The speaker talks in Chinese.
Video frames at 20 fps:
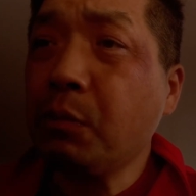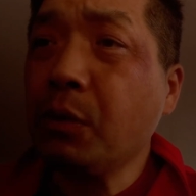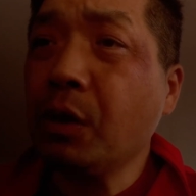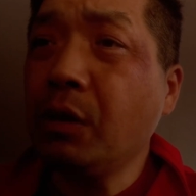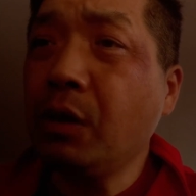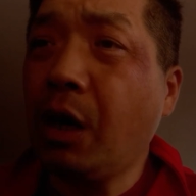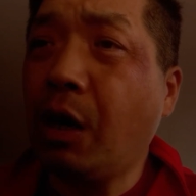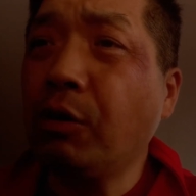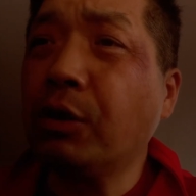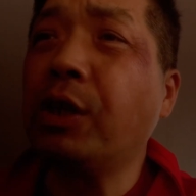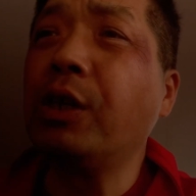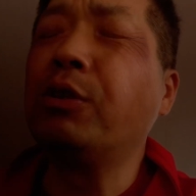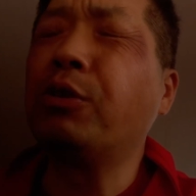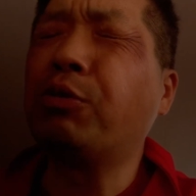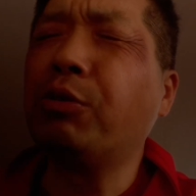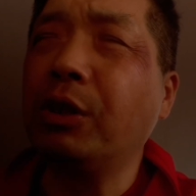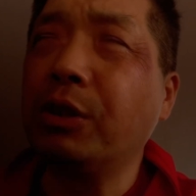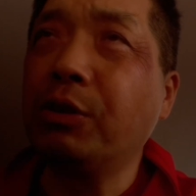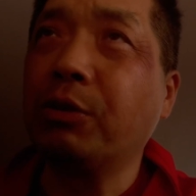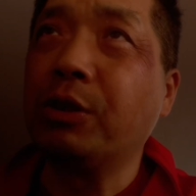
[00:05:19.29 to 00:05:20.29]
然后听
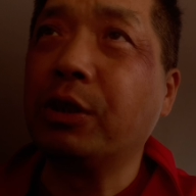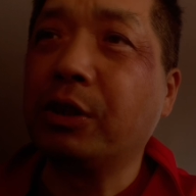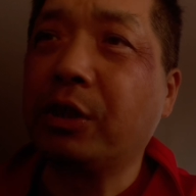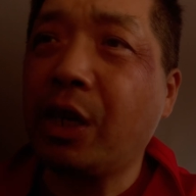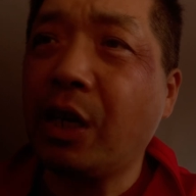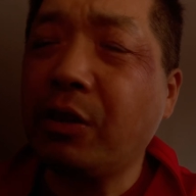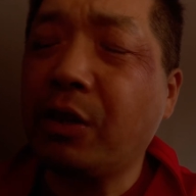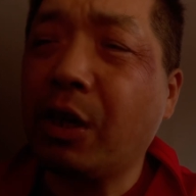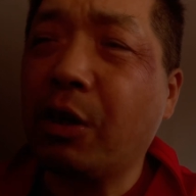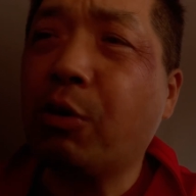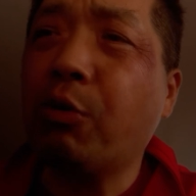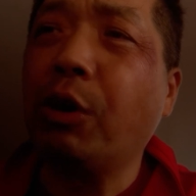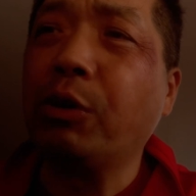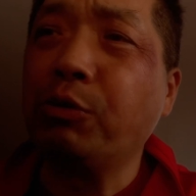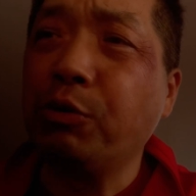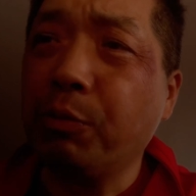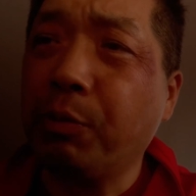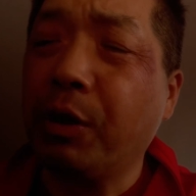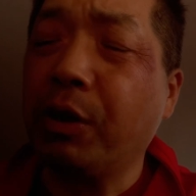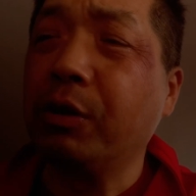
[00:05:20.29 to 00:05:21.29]
说就是天天换
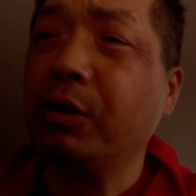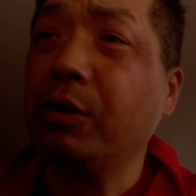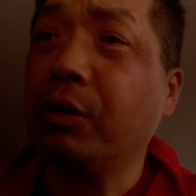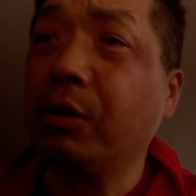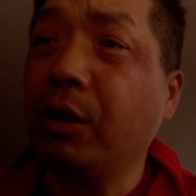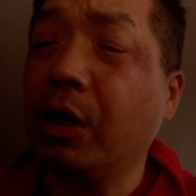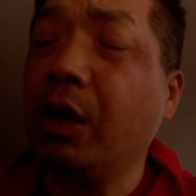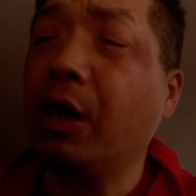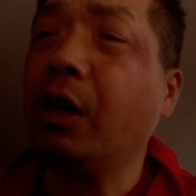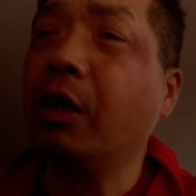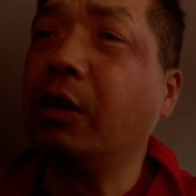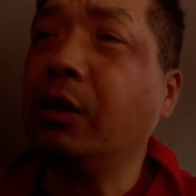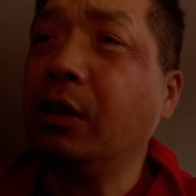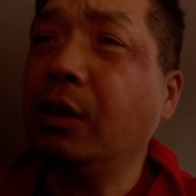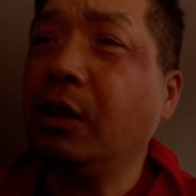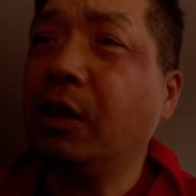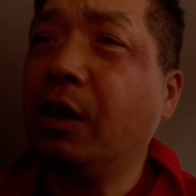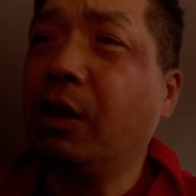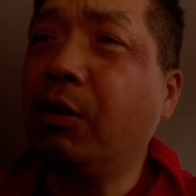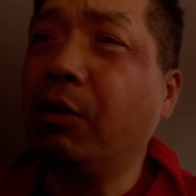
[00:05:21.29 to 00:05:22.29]
女朋友啊，
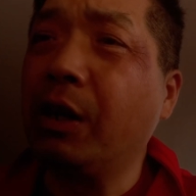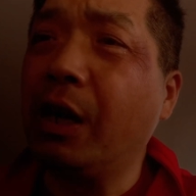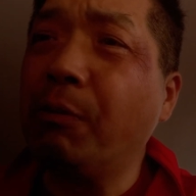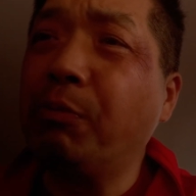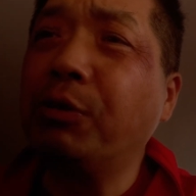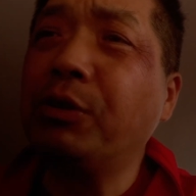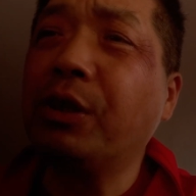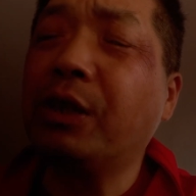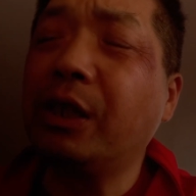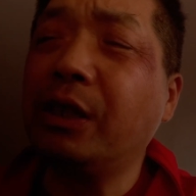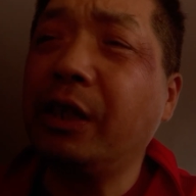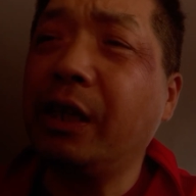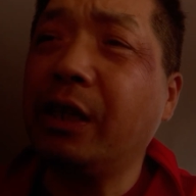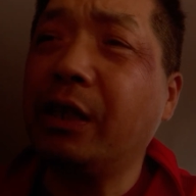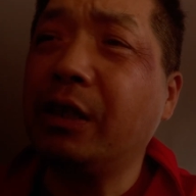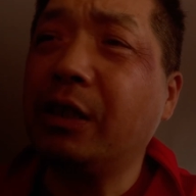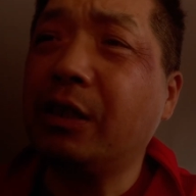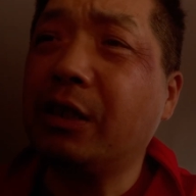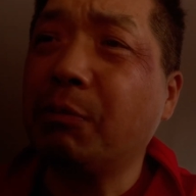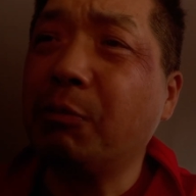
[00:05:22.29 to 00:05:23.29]
后来不就跟那
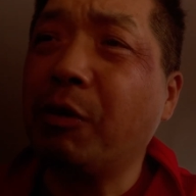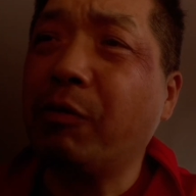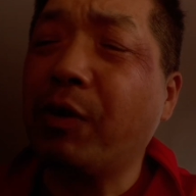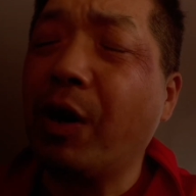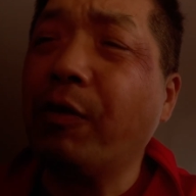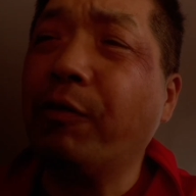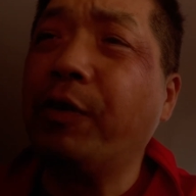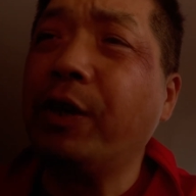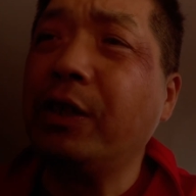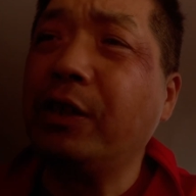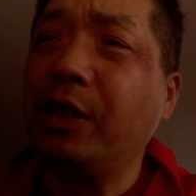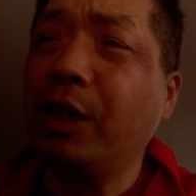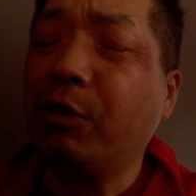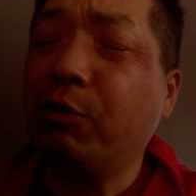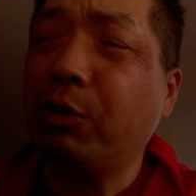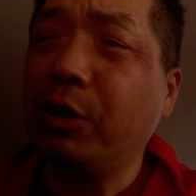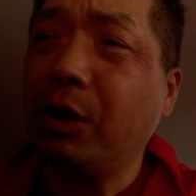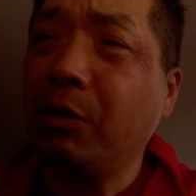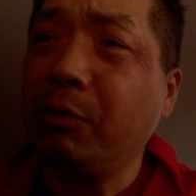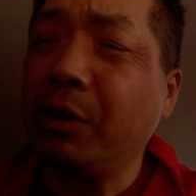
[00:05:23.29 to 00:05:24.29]
个什么王菲结
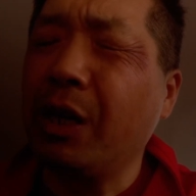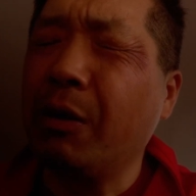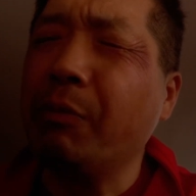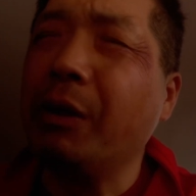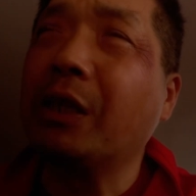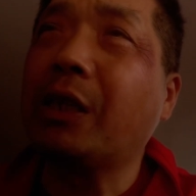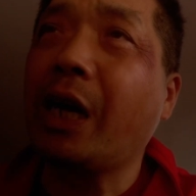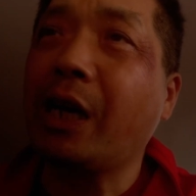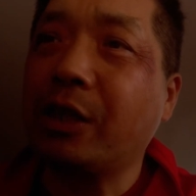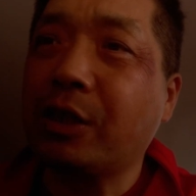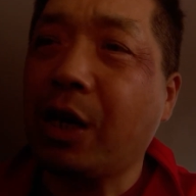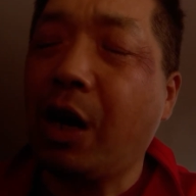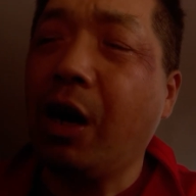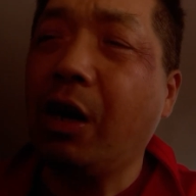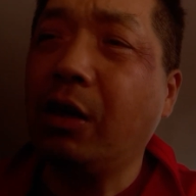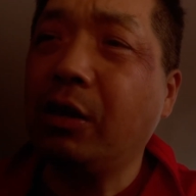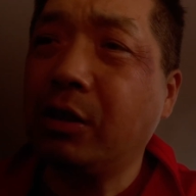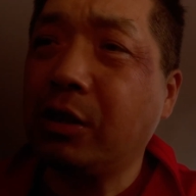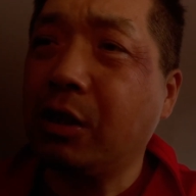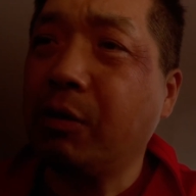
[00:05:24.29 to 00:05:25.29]
婚了吗？也没太
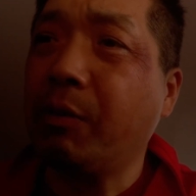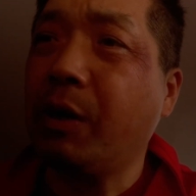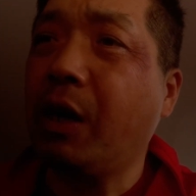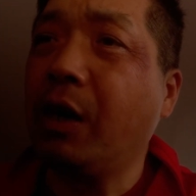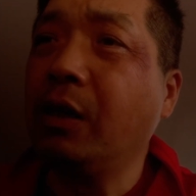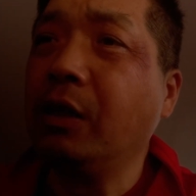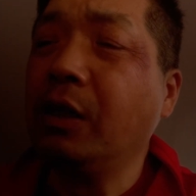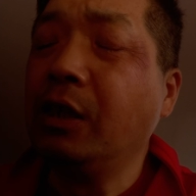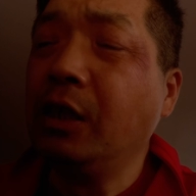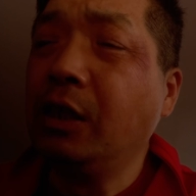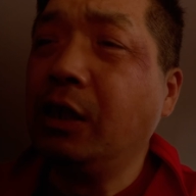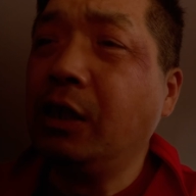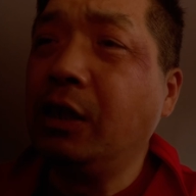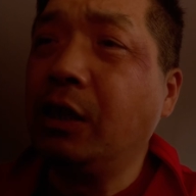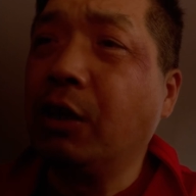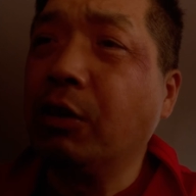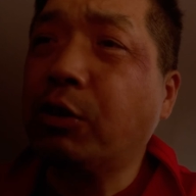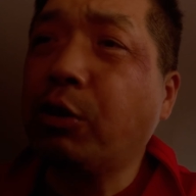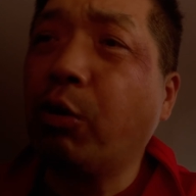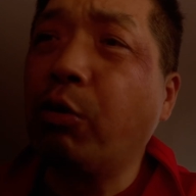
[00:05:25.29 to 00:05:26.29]
长是吧？
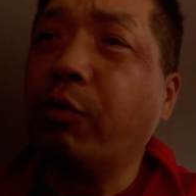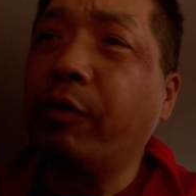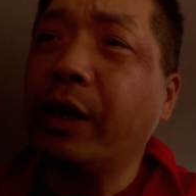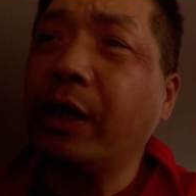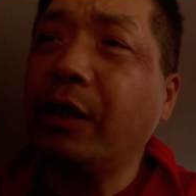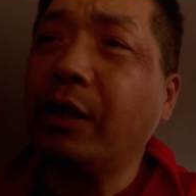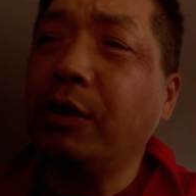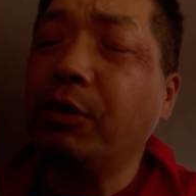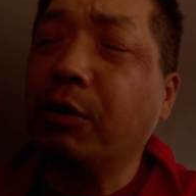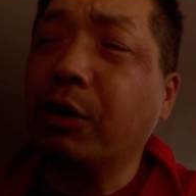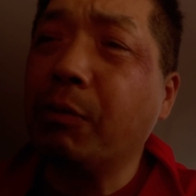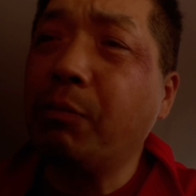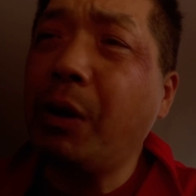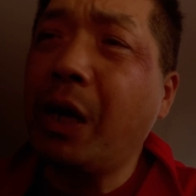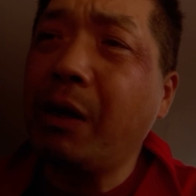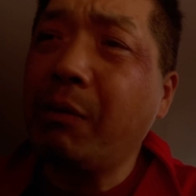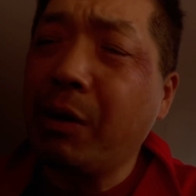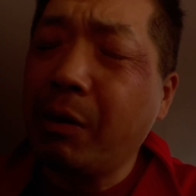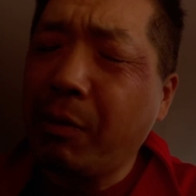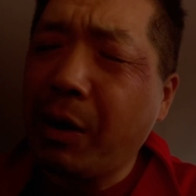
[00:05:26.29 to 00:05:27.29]
然后窦唯的有个
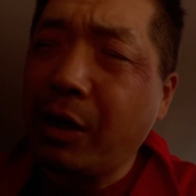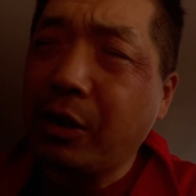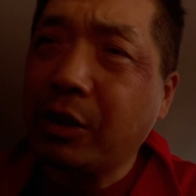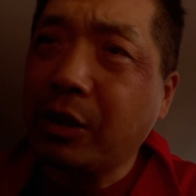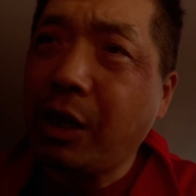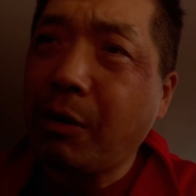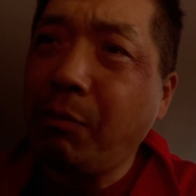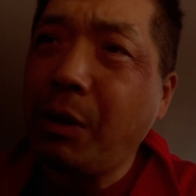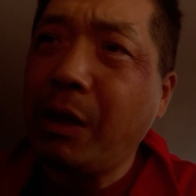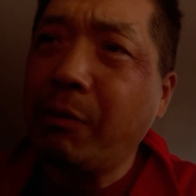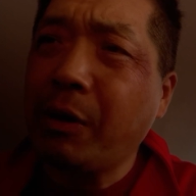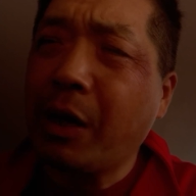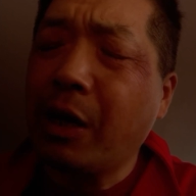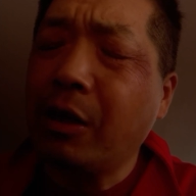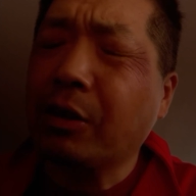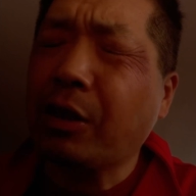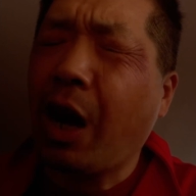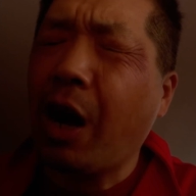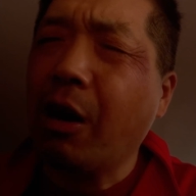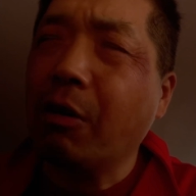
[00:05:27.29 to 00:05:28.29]
妹妹吧，是他妹妹还
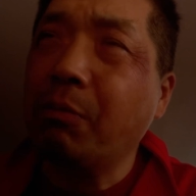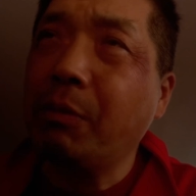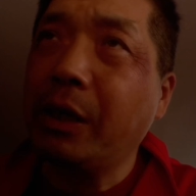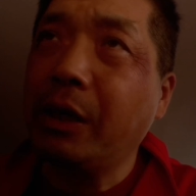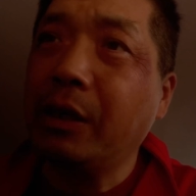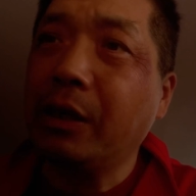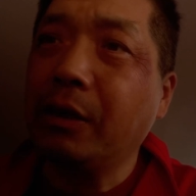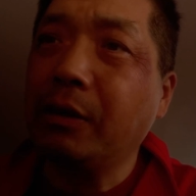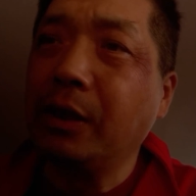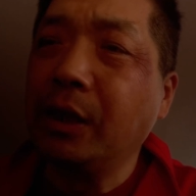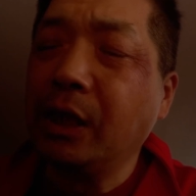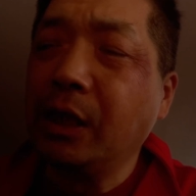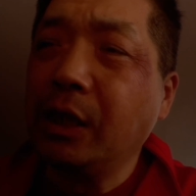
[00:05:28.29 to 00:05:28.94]
是堂妹啊？